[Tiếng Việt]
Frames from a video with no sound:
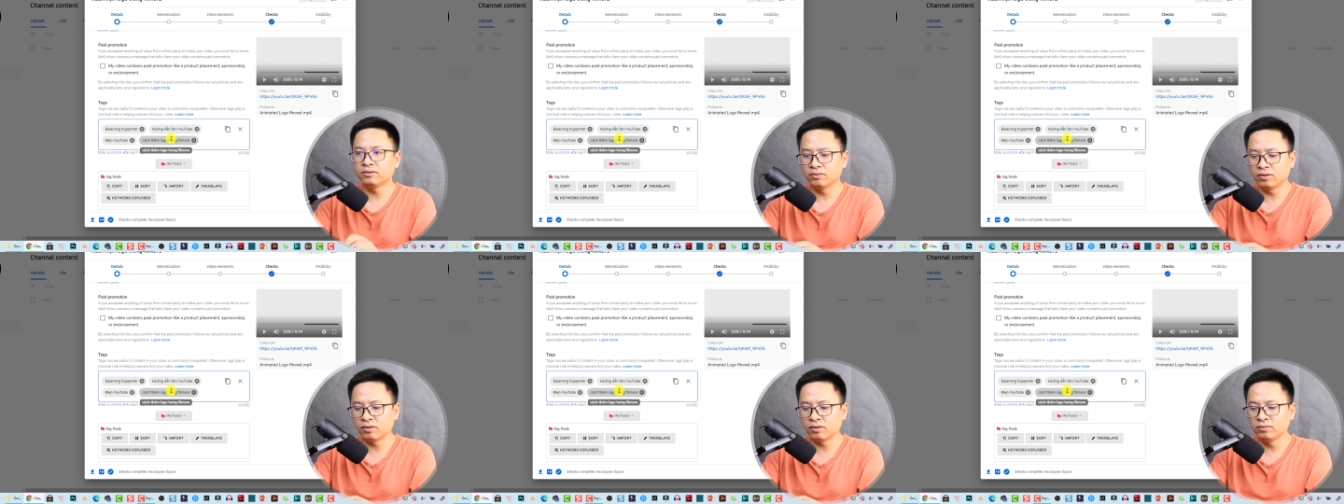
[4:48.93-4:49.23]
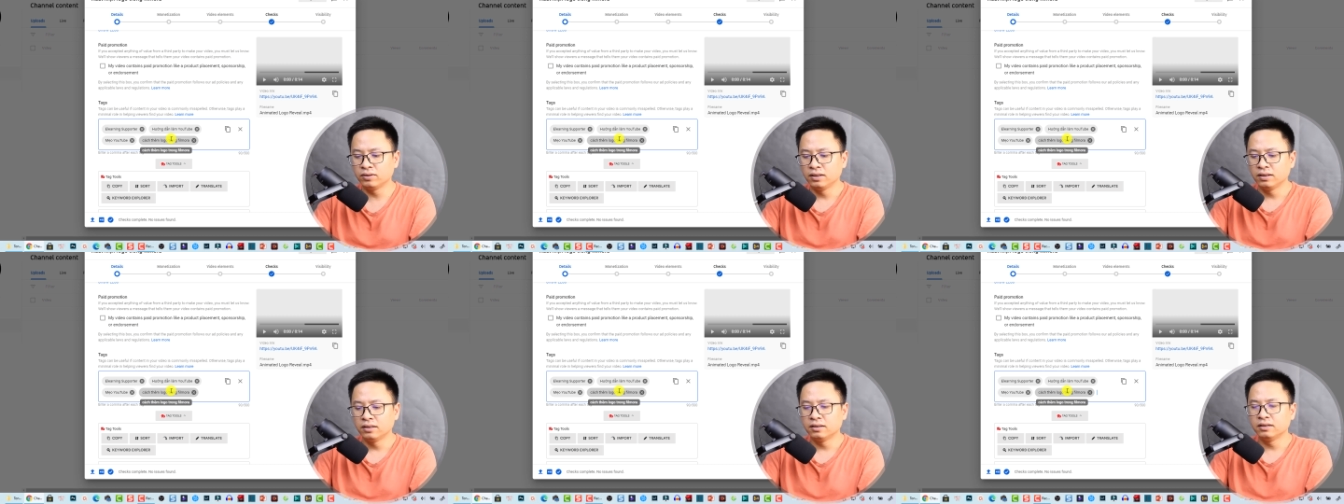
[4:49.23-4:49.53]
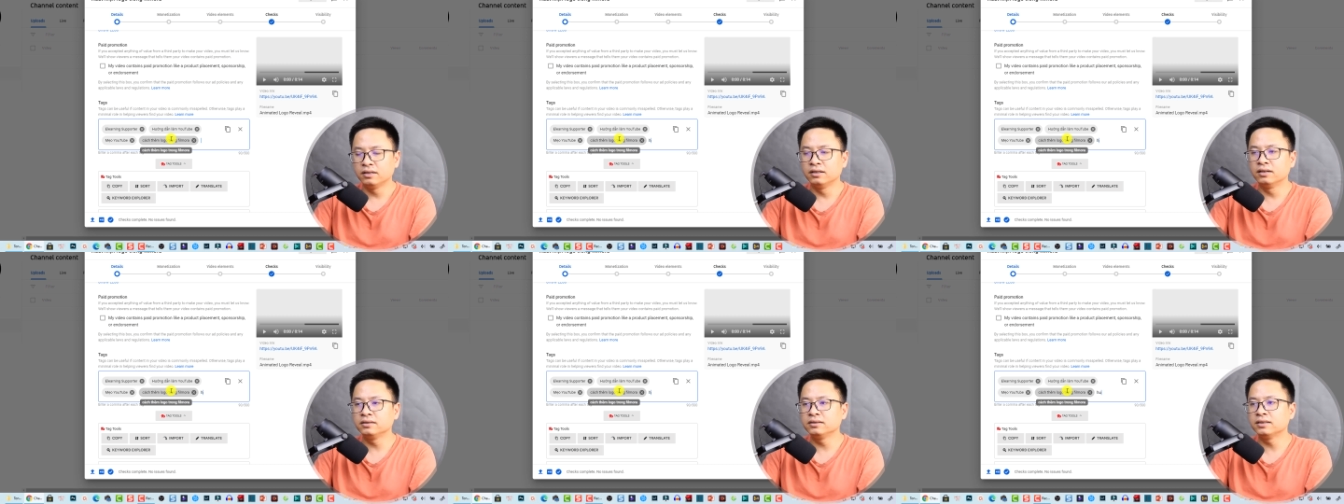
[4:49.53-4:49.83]
đúng không?
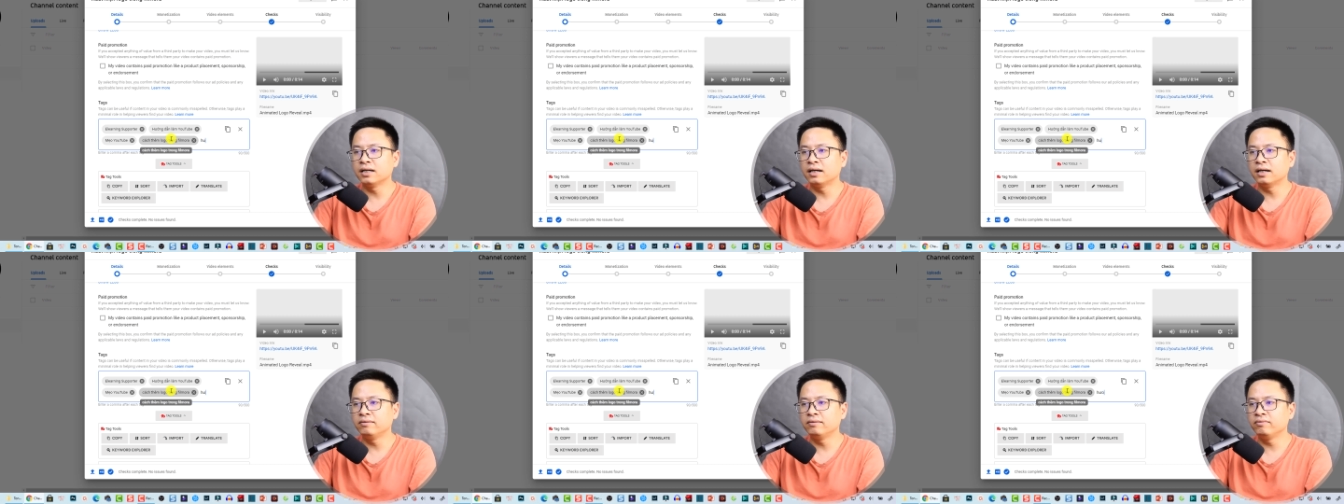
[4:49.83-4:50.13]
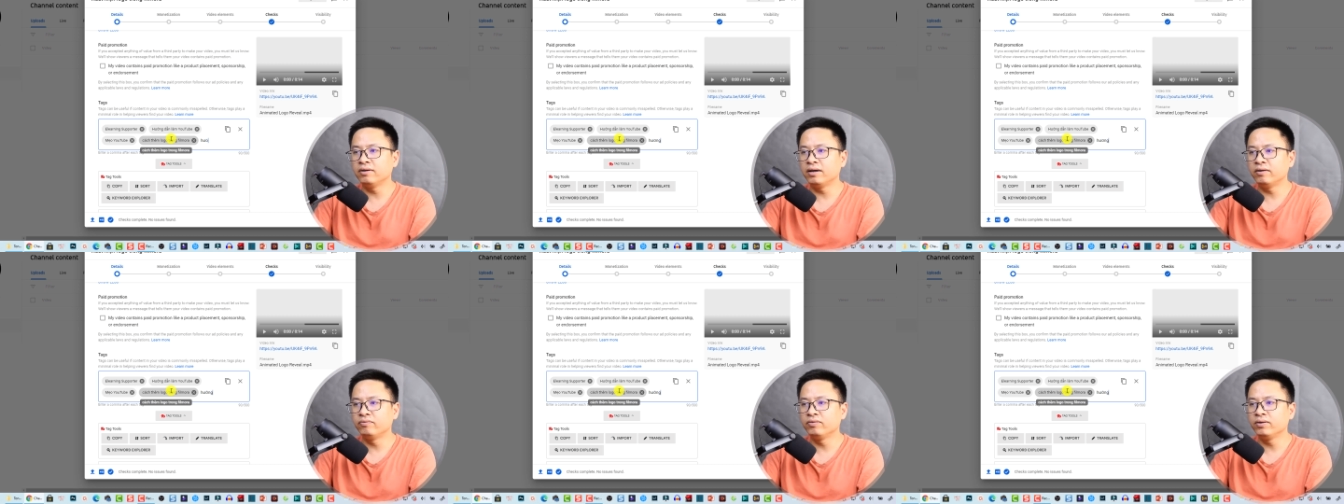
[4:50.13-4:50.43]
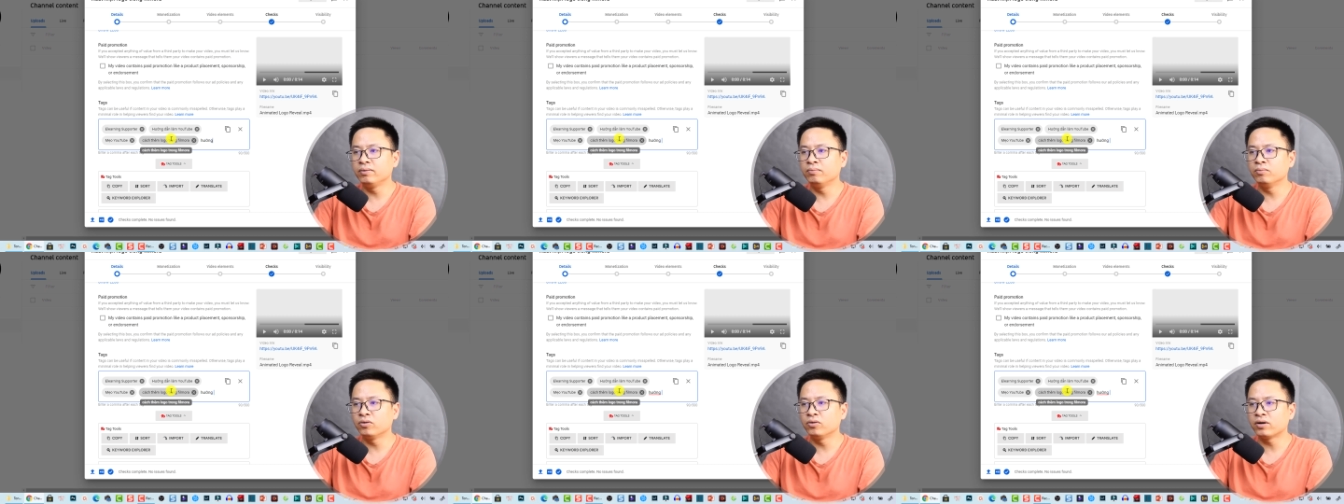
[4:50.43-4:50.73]
Hướng dẫn về
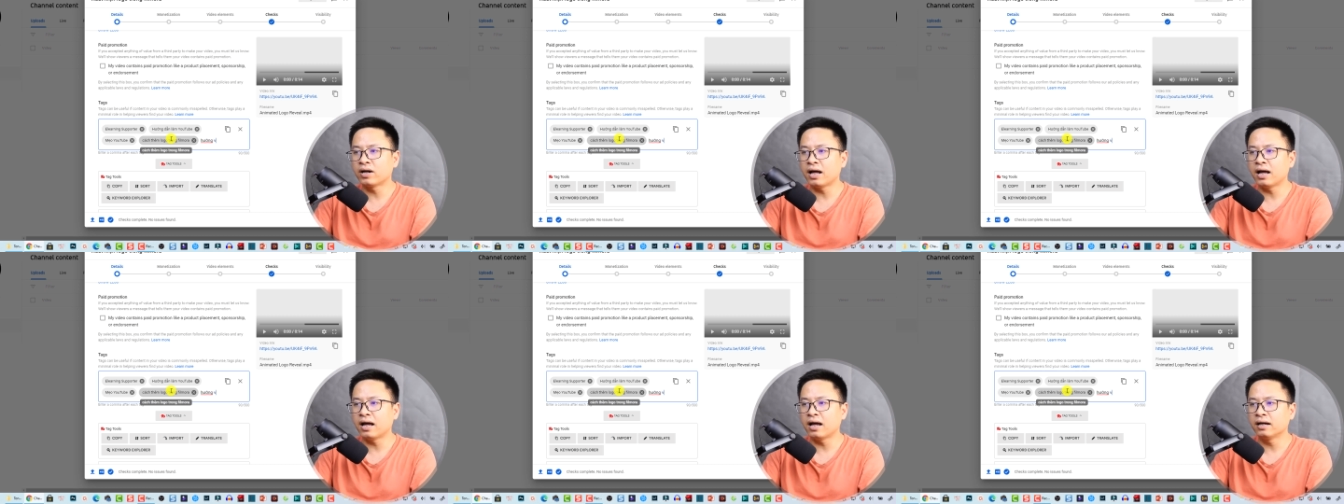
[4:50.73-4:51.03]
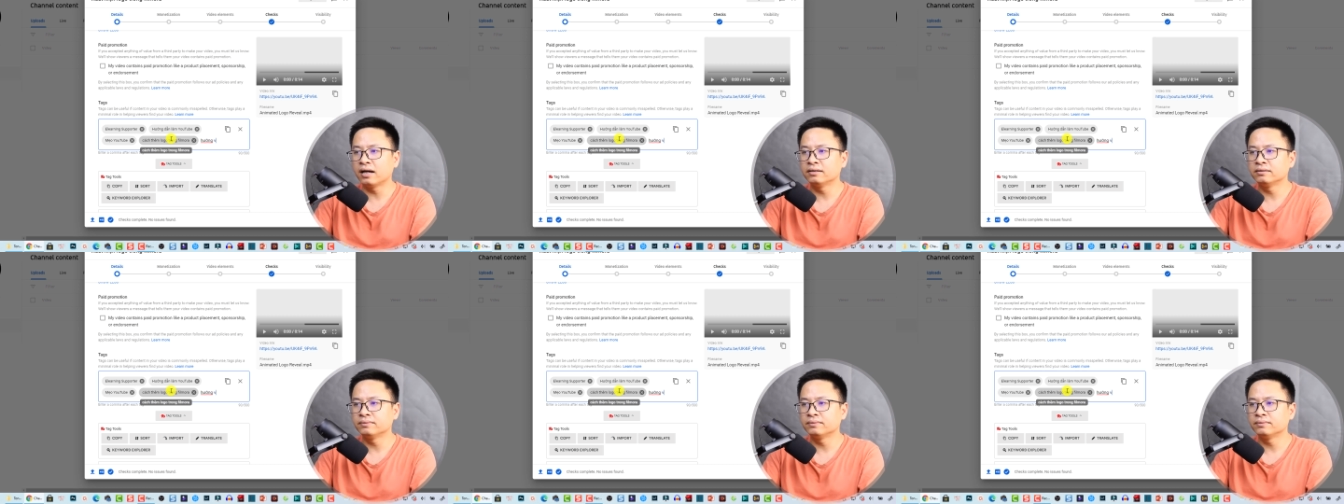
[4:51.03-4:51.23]
Filmora.